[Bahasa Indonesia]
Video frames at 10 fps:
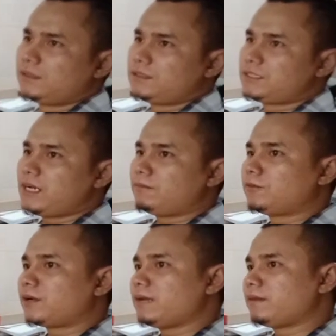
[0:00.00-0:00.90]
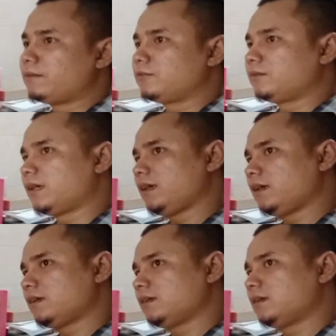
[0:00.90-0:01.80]
Syekh Abdurrahim Abdullah
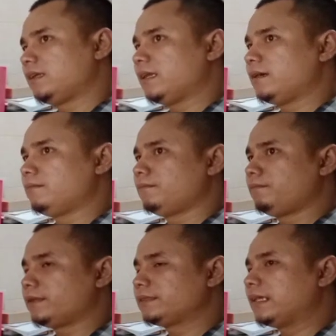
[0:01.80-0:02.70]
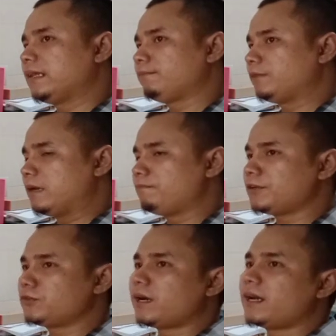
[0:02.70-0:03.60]
dalam dan
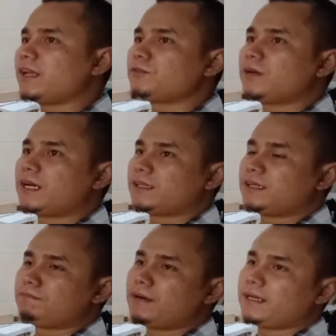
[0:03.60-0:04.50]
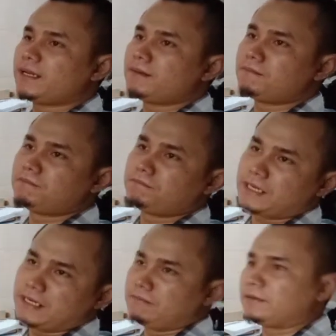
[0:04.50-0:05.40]
perjuangannya juga terlibat dalam
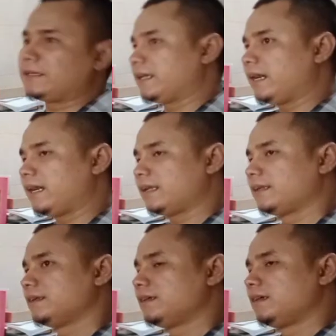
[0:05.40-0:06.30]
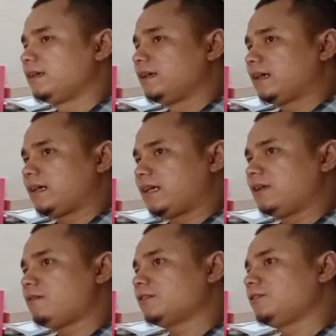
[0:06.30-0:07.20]
perang kemerdekaan.
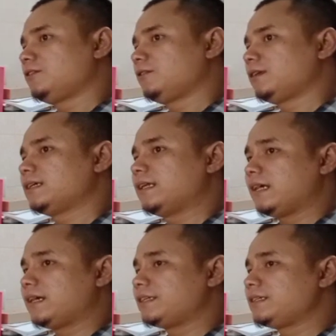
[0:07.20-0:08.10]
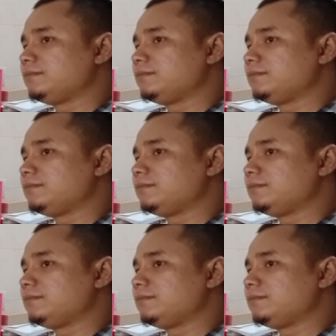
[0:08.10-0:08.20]
Karena waktu itu terjadi agresi